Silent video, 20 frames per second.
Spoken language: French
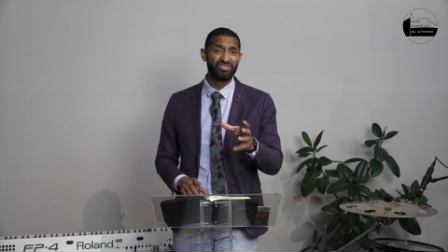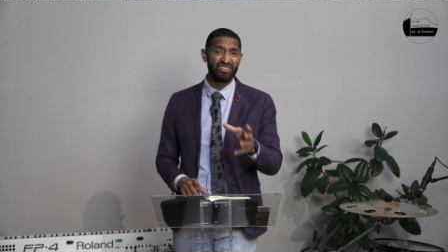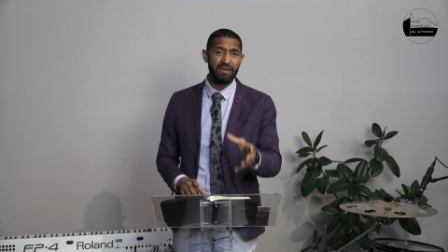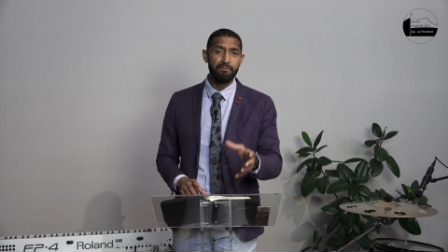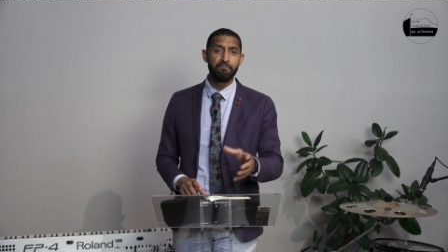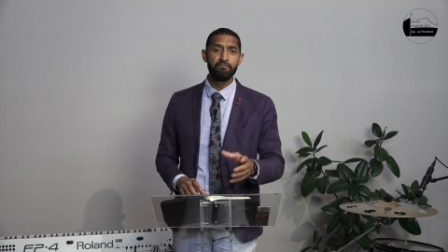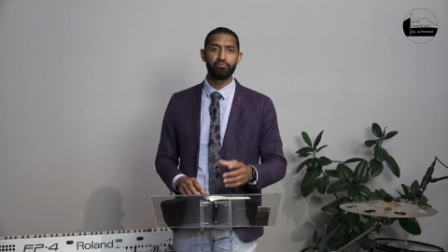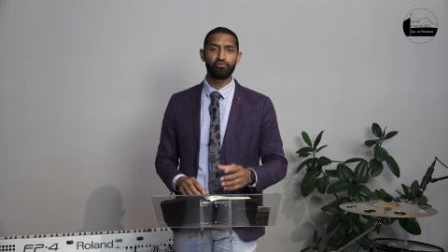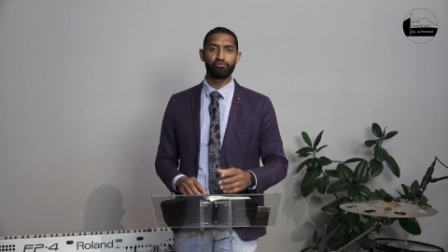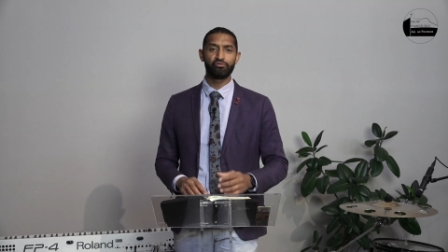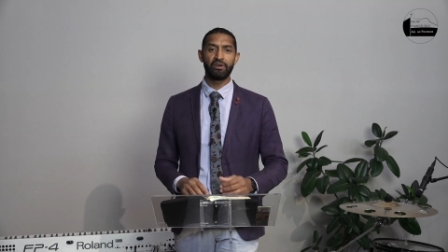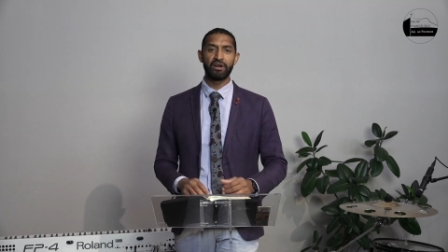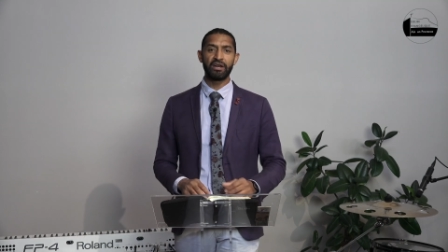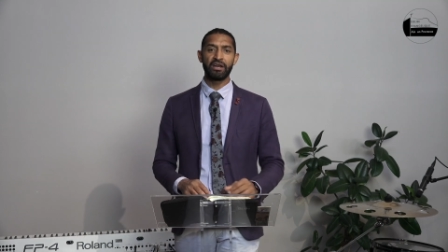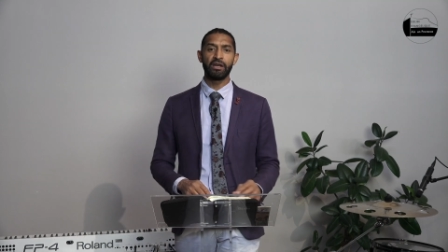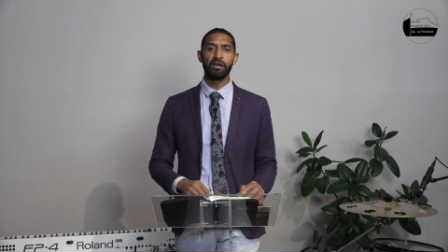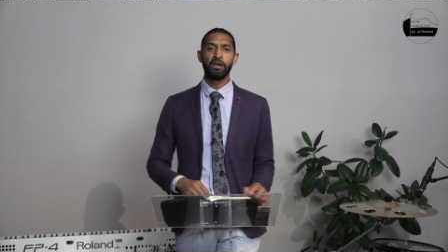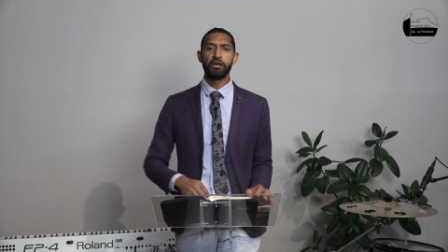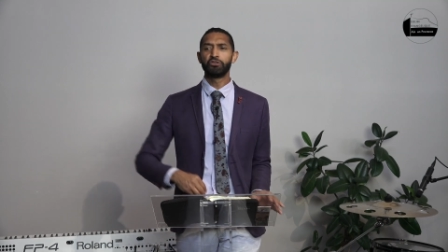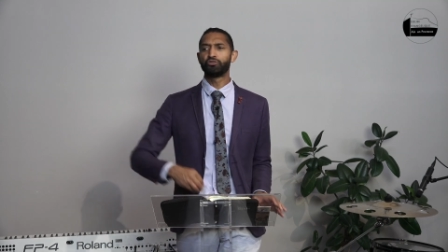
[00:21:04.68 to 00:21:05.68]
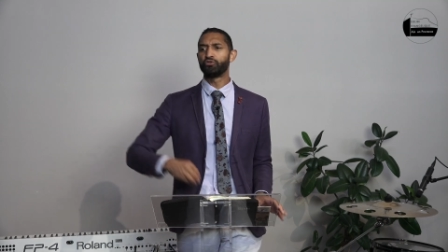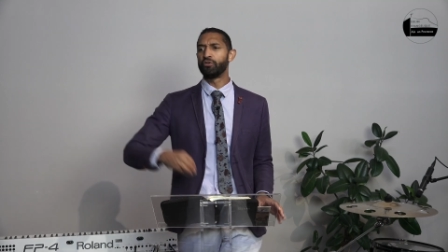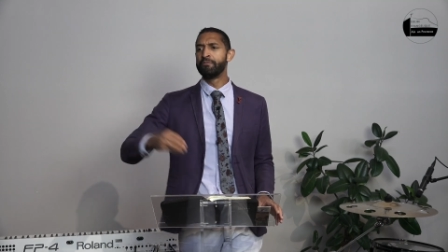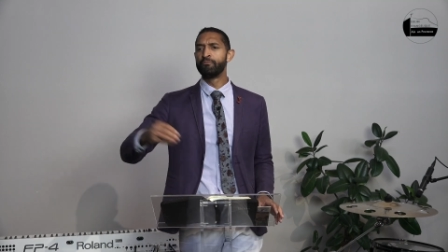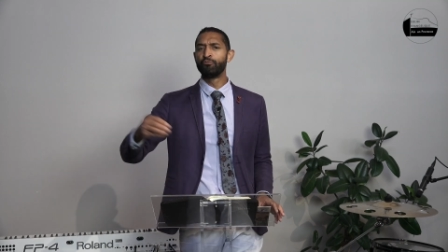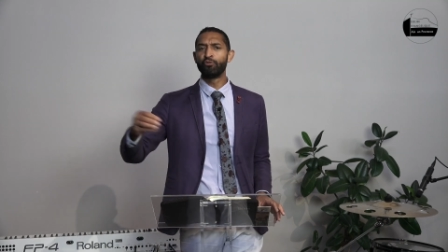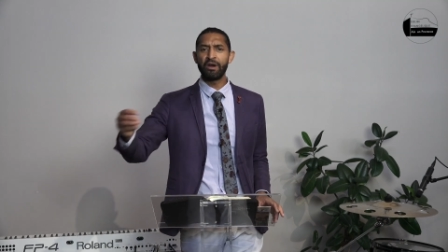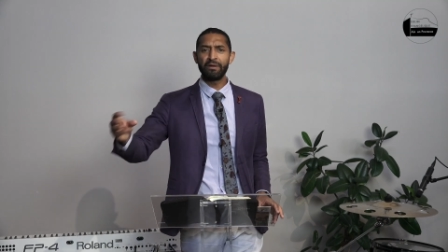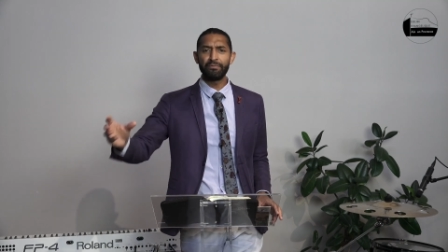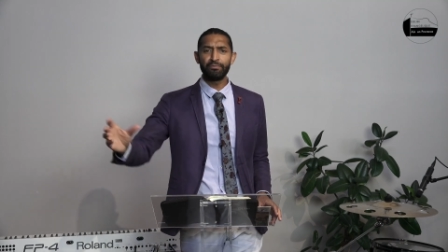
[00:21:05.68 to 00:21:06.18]
t'aime point, tu es
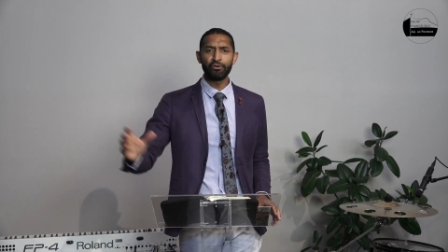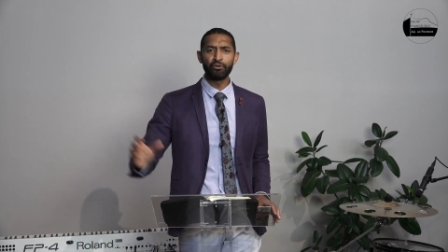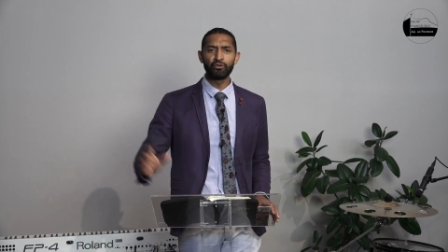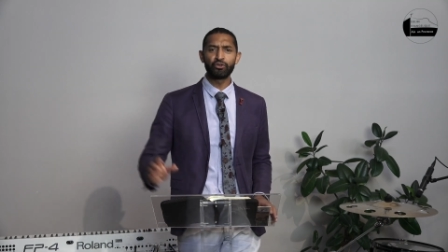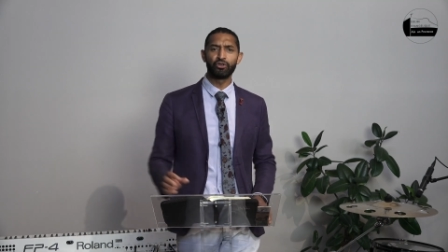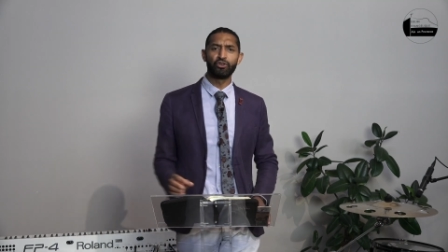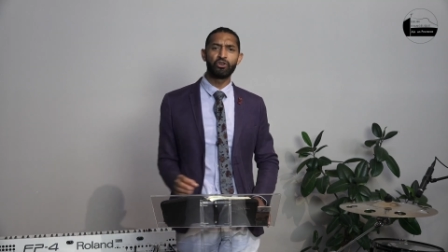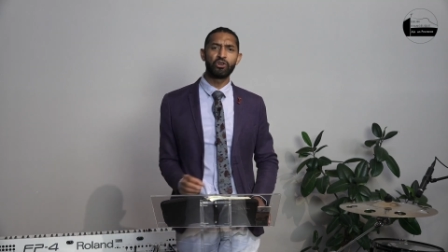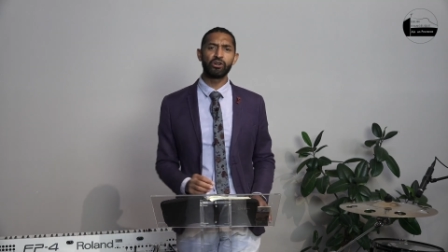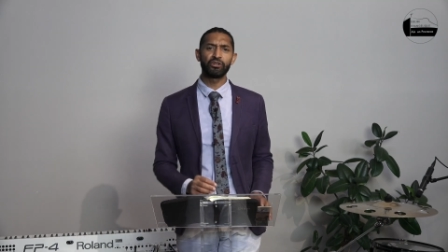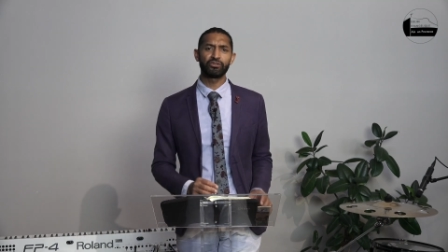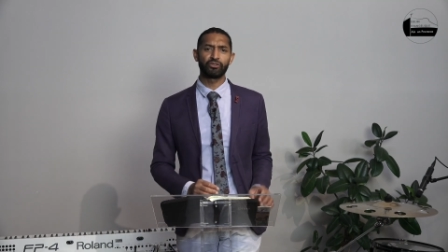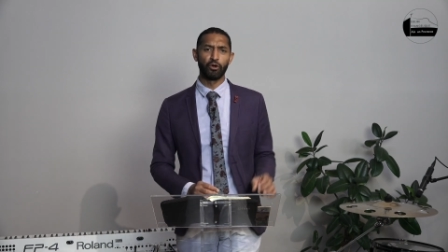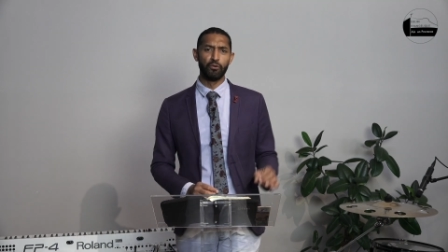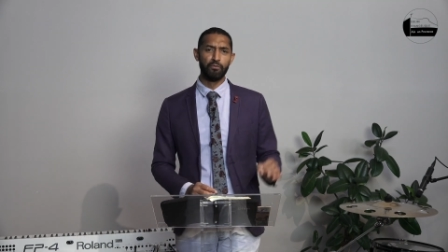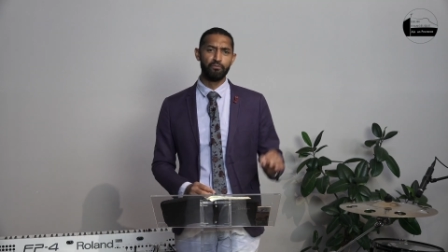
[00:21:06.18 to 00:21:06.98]
moins bon que l'autre,